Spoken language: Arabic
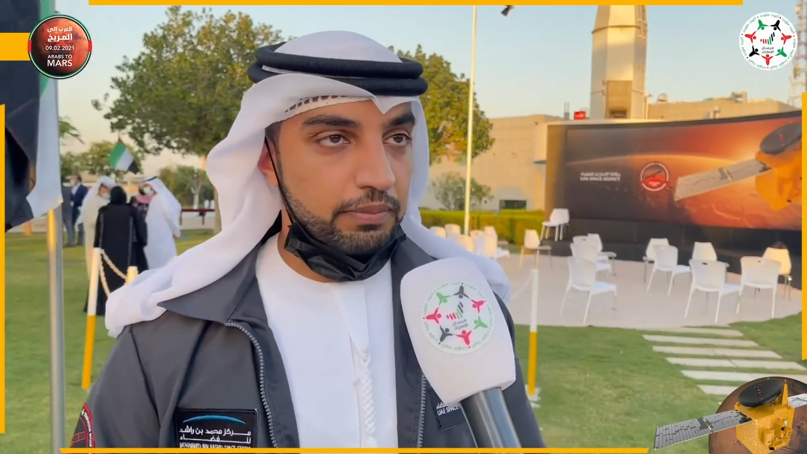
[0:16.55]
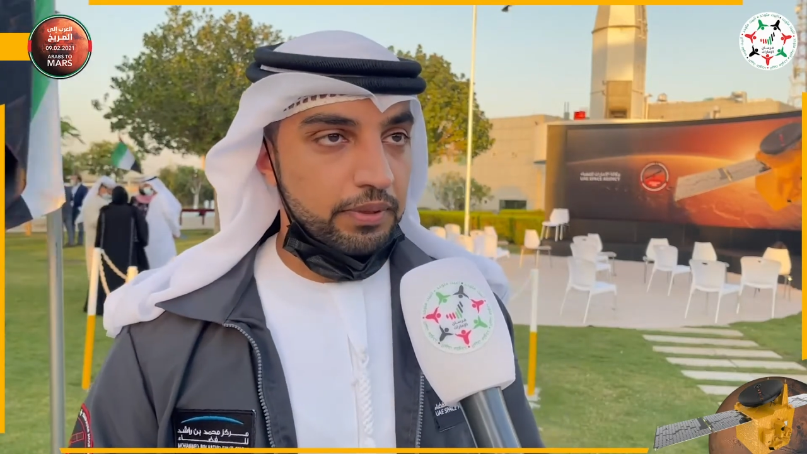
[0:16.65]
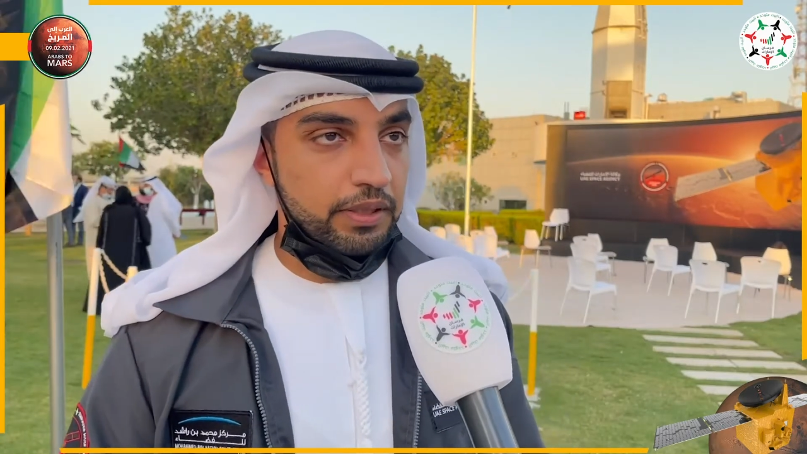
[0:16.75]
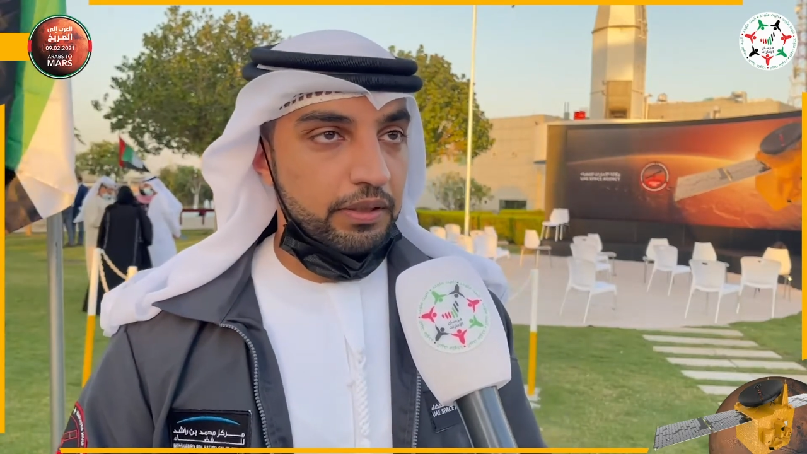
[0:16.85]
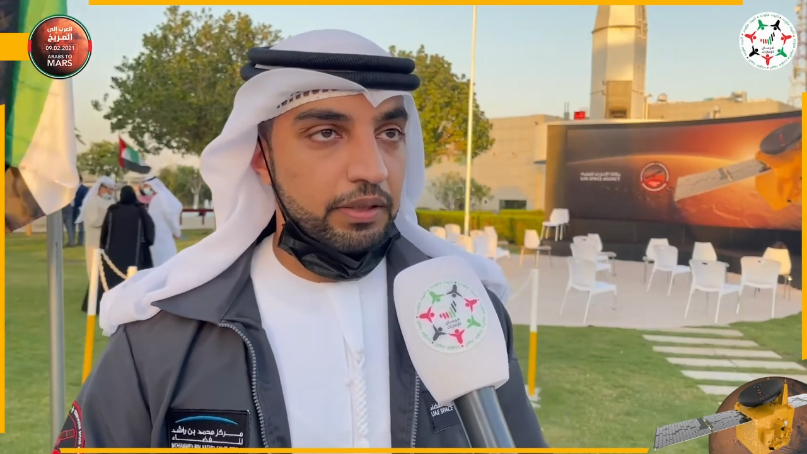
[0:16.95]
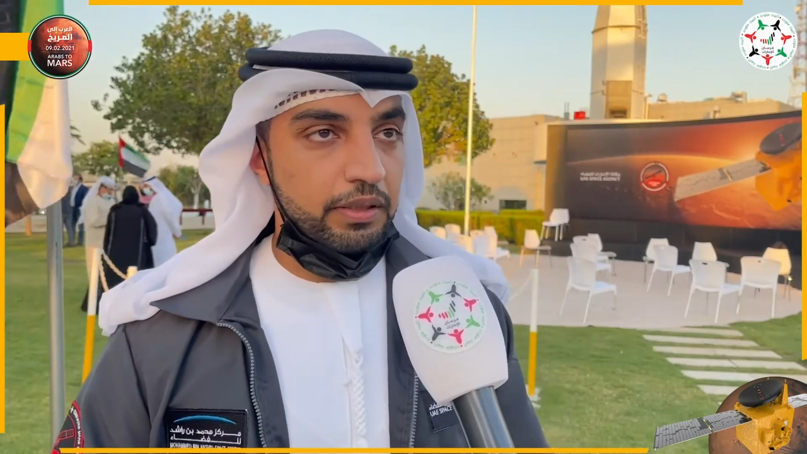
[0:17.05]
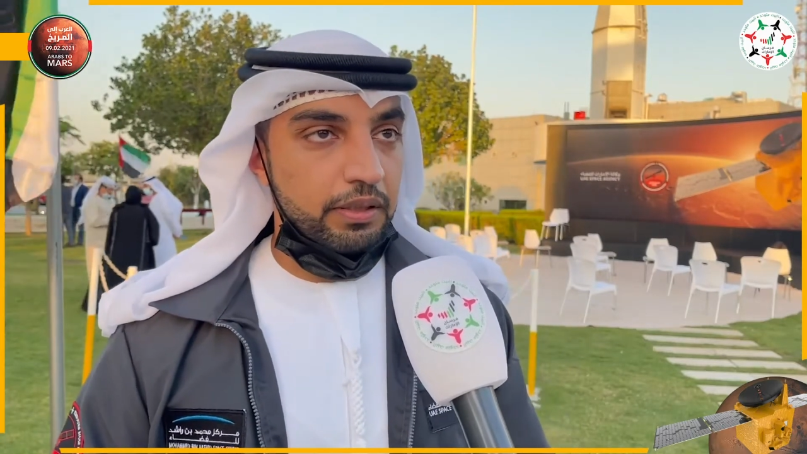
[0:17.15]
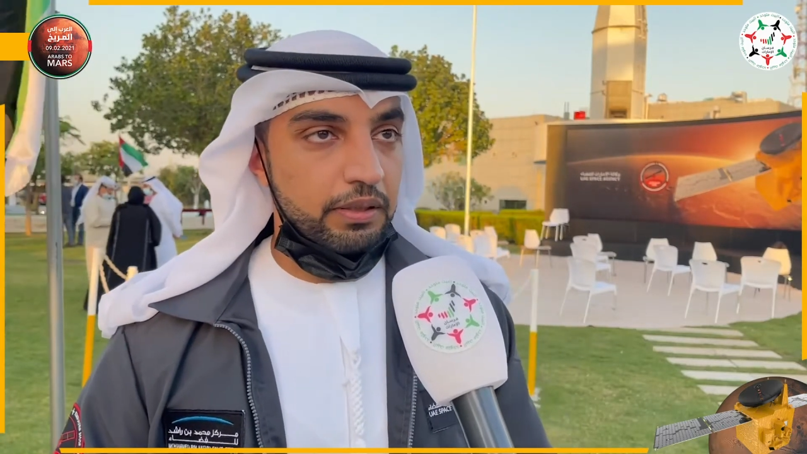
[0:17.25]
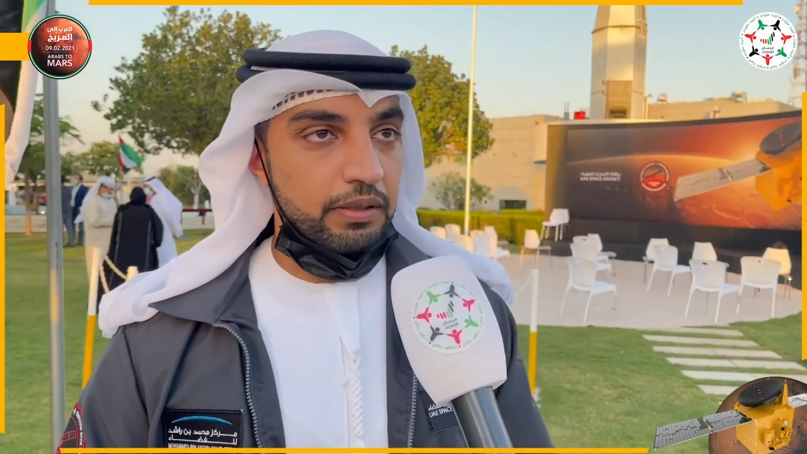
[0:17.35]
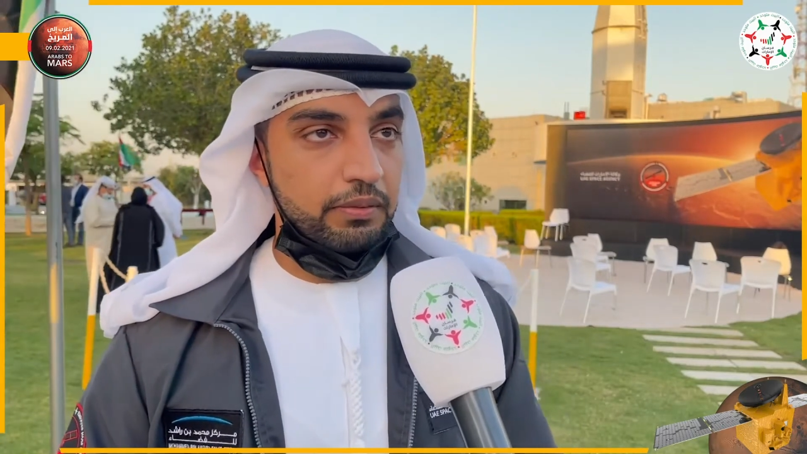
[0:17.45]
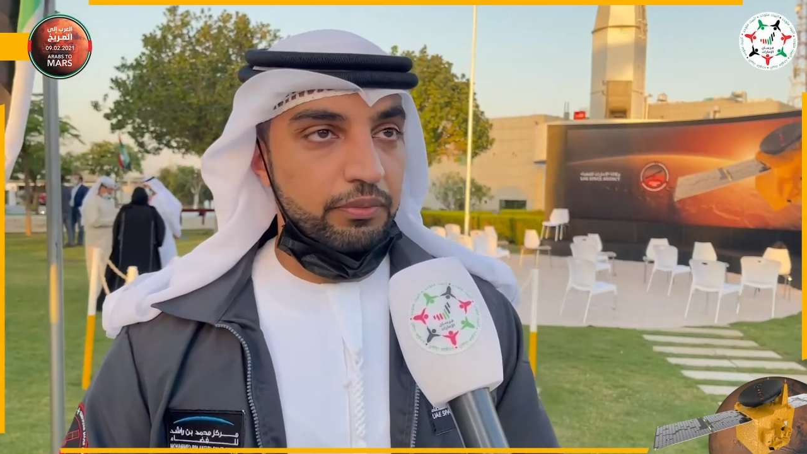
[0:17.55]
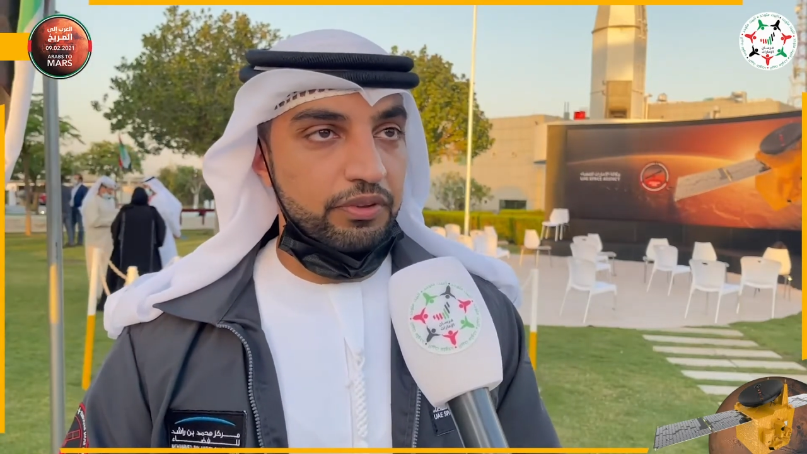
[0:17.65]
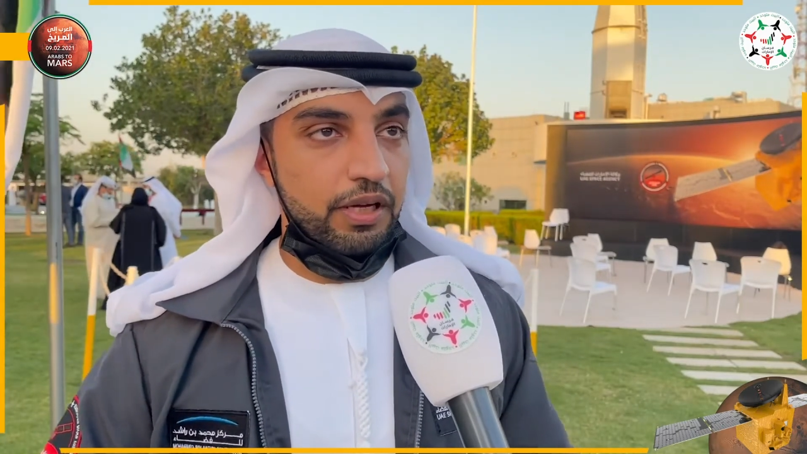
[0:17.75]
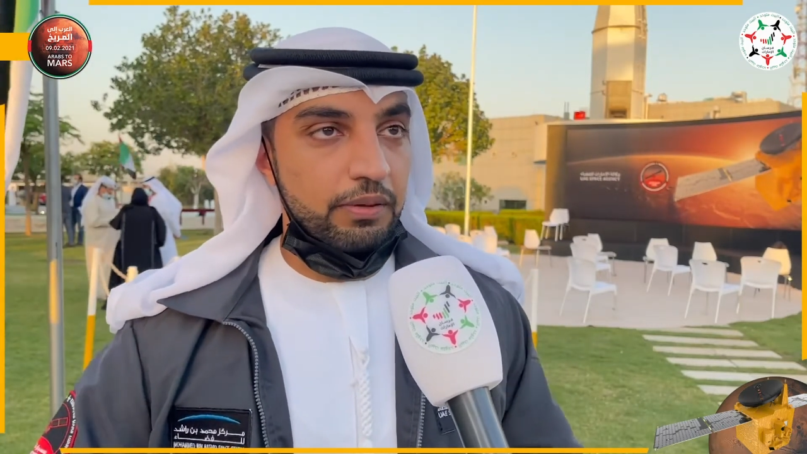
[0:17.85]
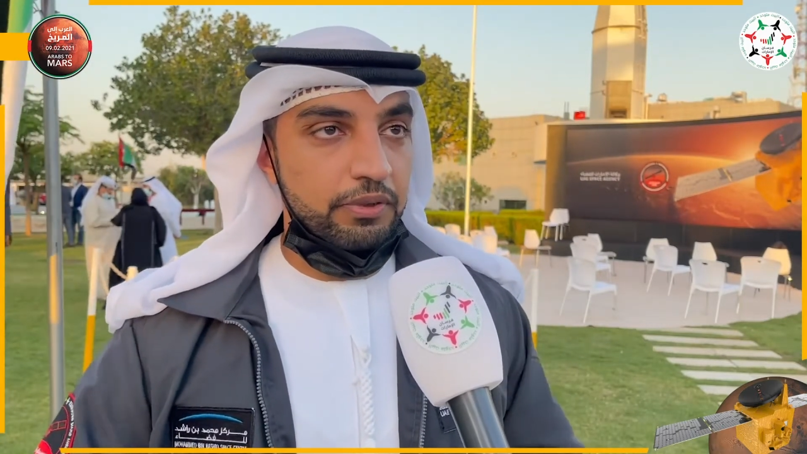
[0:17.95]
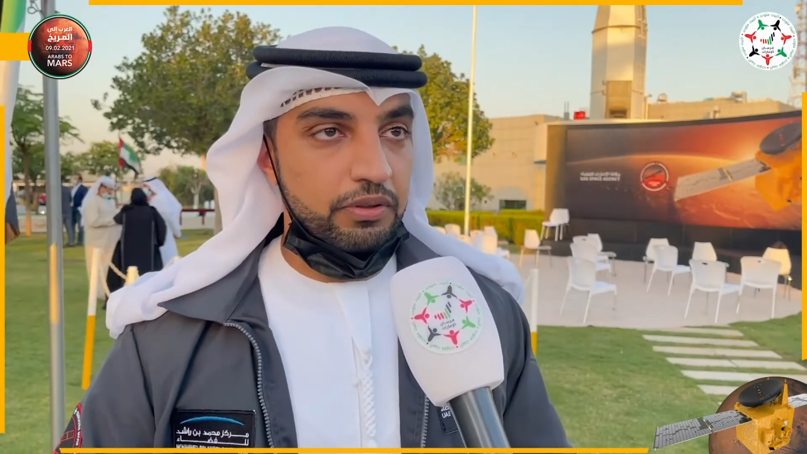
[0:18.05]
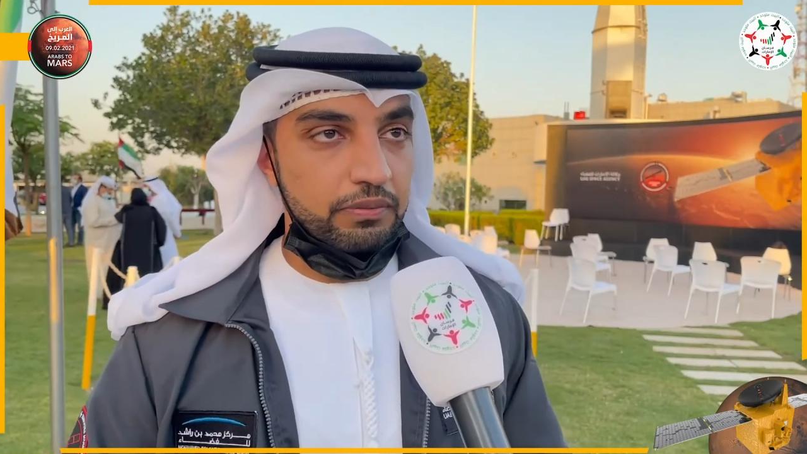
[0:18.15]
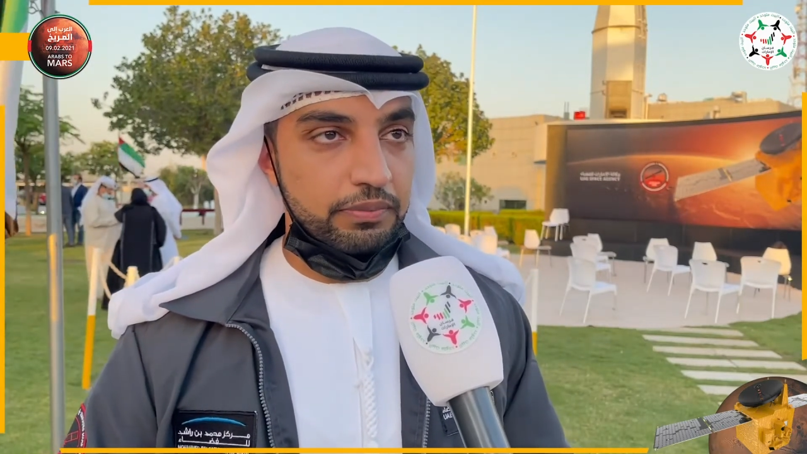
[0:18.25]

بمساهمتهم